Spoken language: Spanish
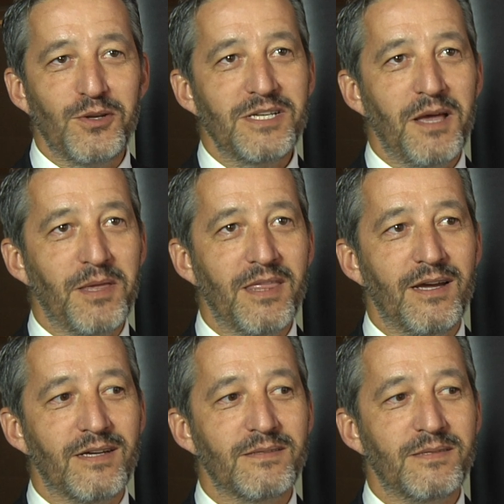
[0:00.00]
es la
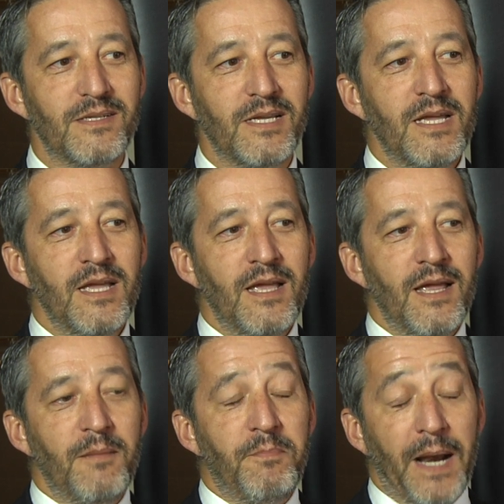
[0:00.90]
vida. Es decir,
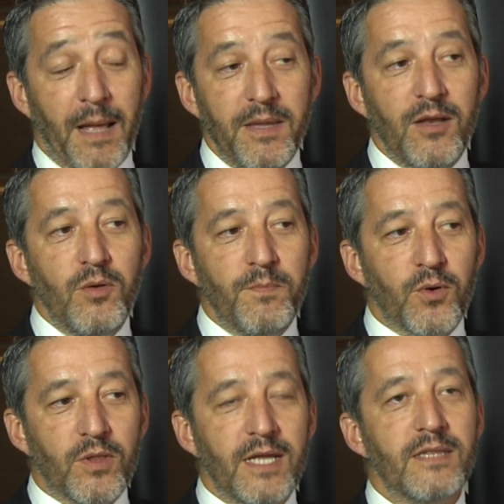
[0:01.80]
para mí lo
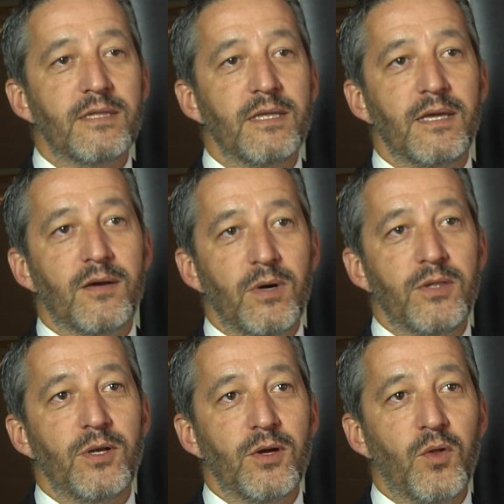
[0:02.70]
importante
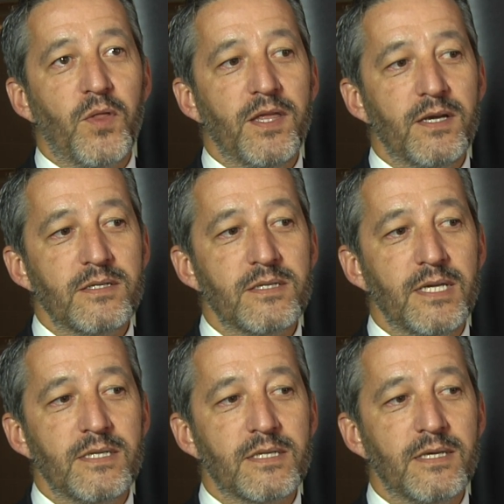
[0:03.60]
cuando negocias
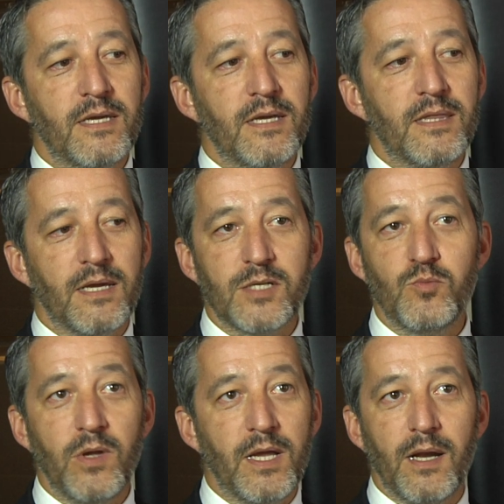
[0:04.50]
es que tengas
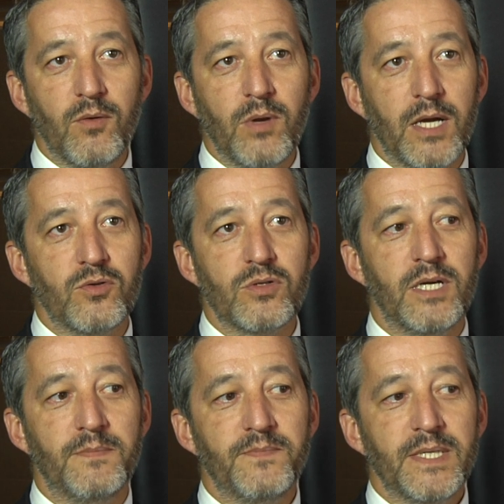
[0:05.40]
muy clara una
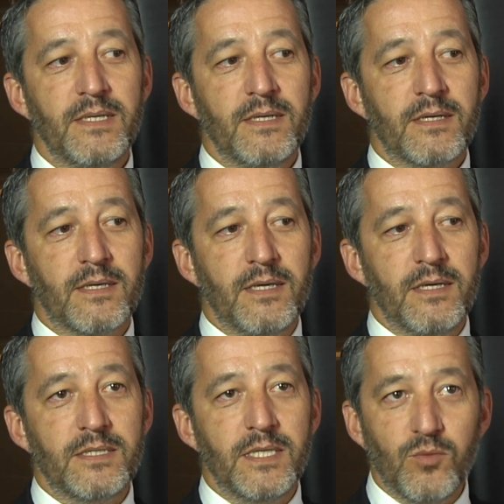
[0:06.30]
cosa,
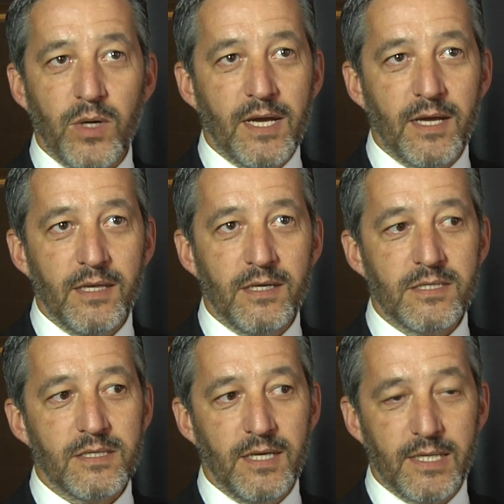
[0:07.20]
que si tú
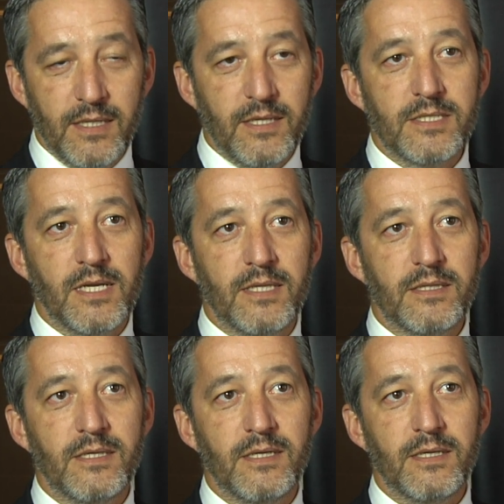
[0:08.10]
engañas, el que tienes
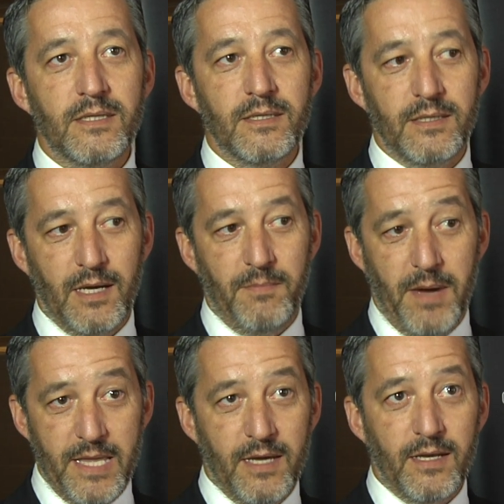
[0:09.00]
delante eh,
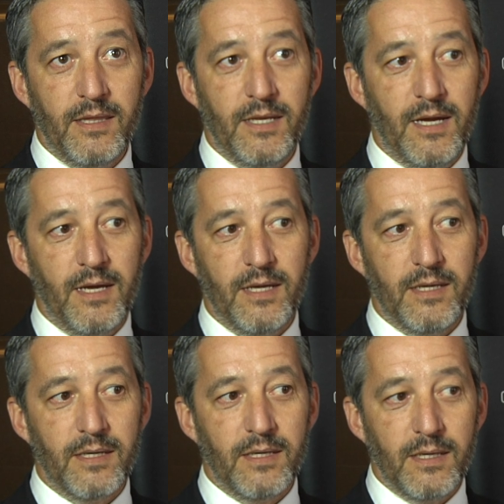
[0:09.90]
mañana
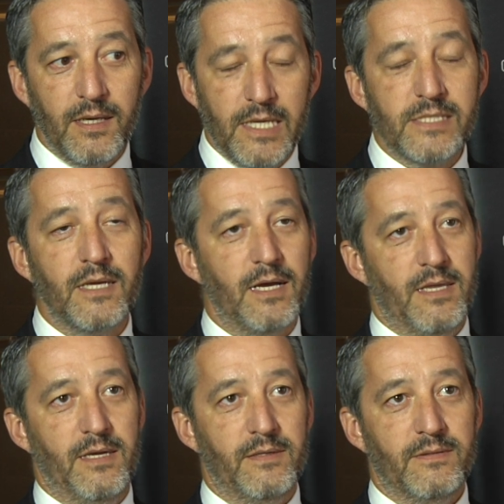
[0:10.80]
dirá, este
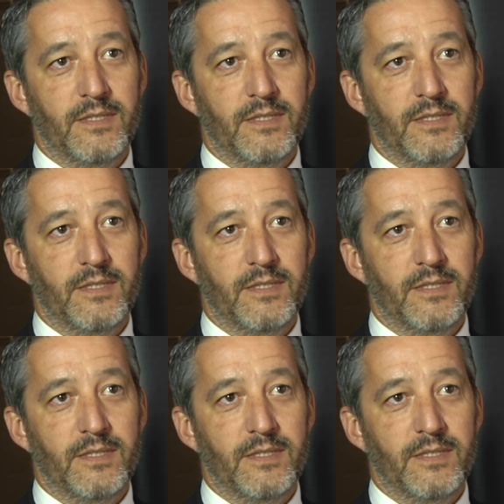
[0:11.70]
engaña.